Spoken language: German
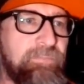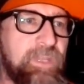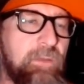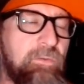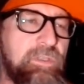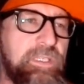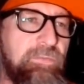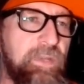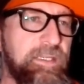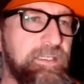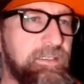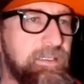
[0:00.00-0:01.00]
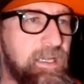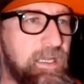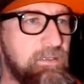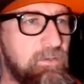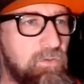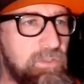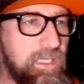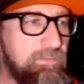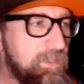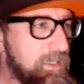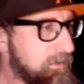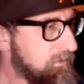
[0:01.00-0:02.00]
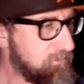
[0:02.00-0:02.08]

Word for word: Dann haben wir uns die fertigen Dinger angeguckt, entweder,